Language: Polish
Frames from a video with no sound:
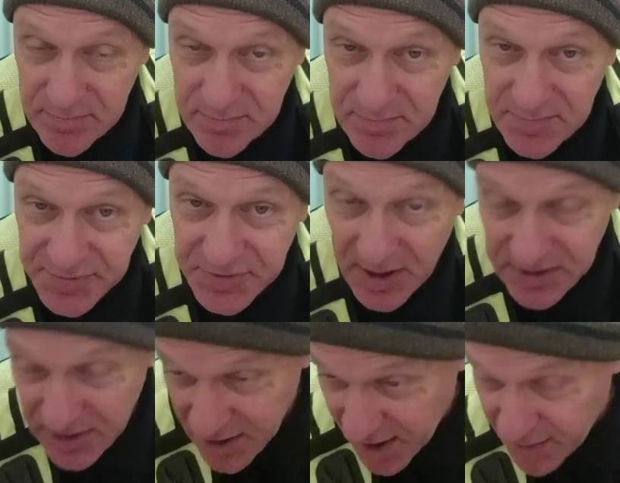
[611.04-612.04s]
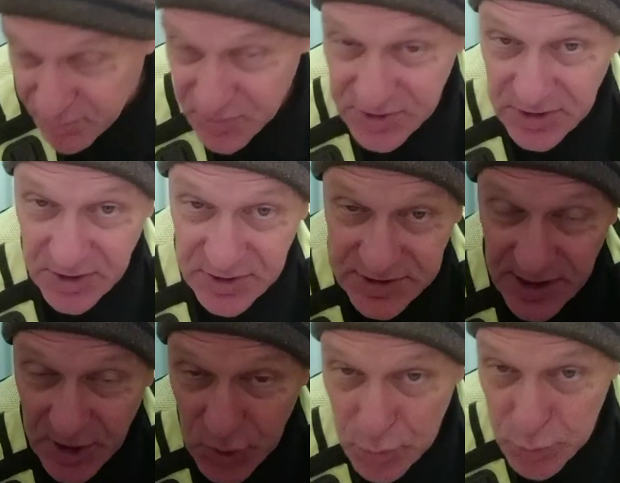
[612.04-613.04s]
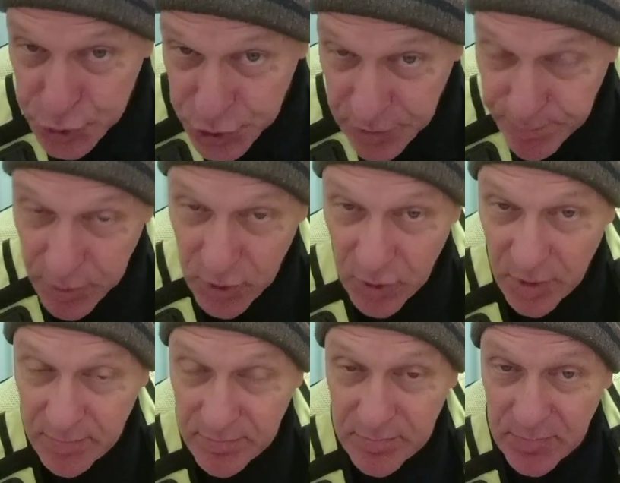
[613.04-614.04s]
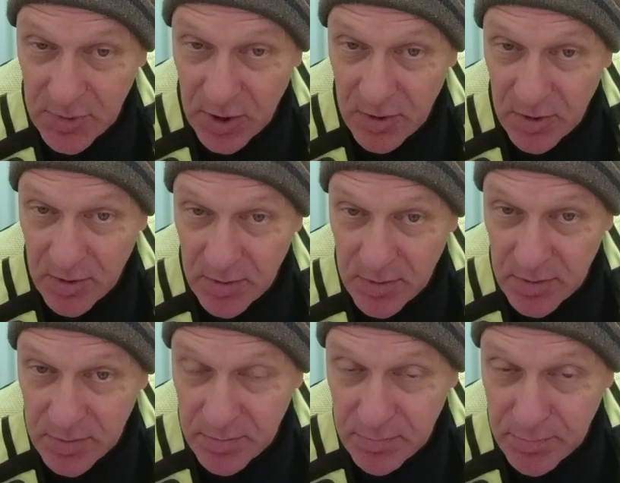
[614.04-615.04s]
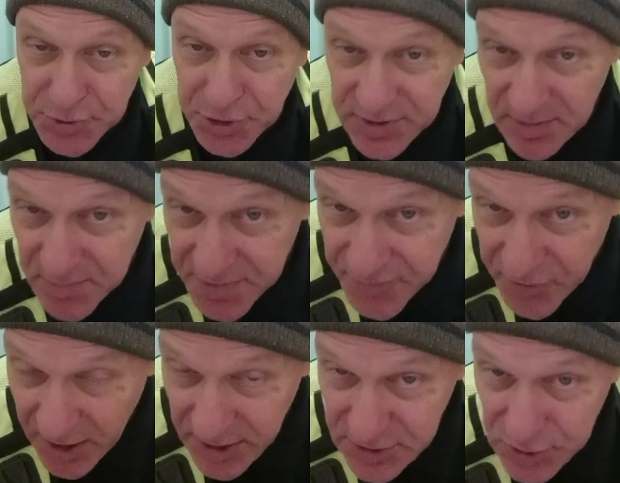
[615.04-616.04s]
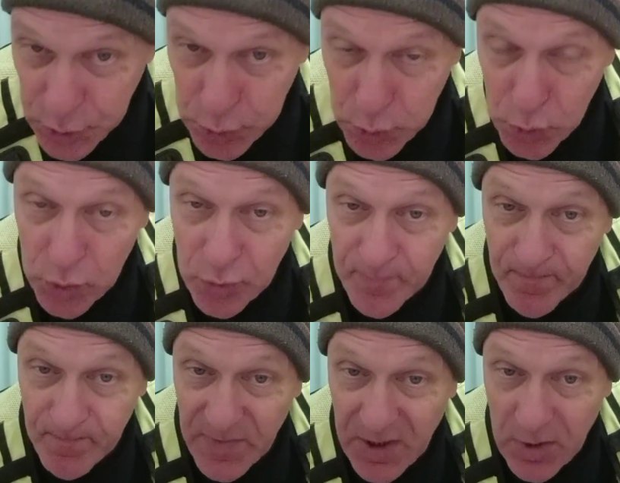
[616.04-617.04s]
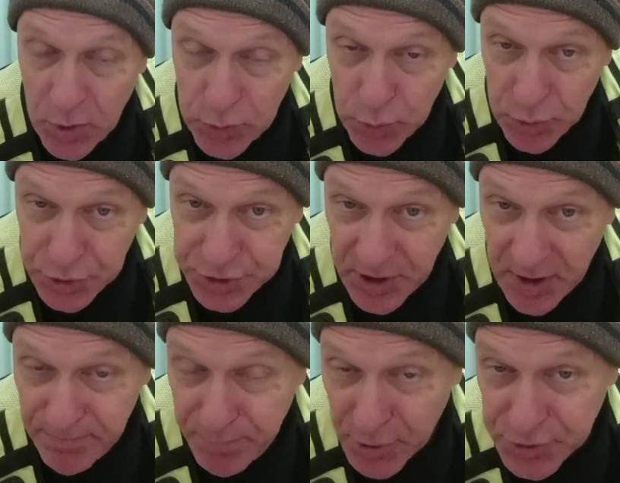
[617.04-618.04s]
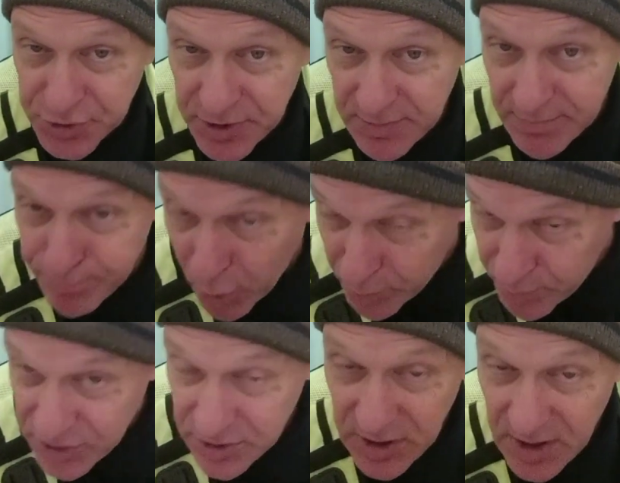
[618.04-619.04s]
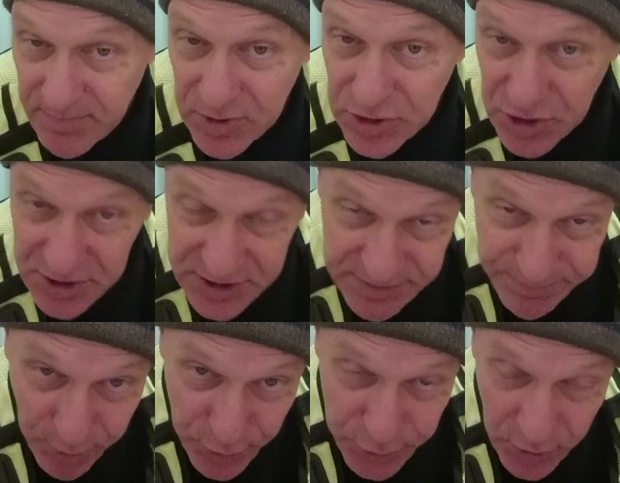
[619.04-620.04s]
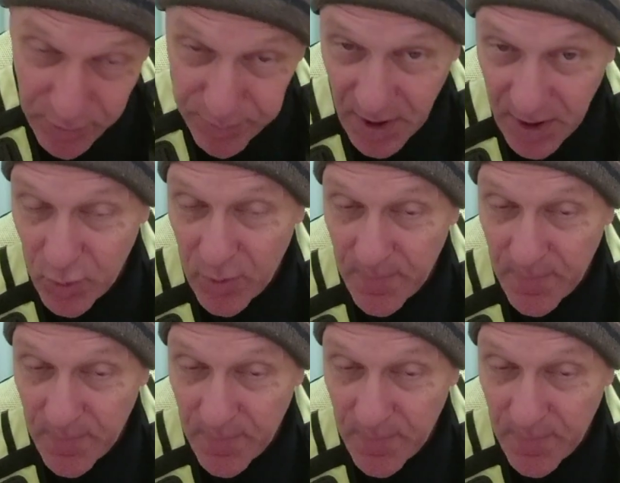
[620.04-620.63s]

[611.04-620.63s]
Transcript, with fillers: w takiej ramce z taką szybką przy tym wieńcu który się pod tym pomnikiem nie spodobał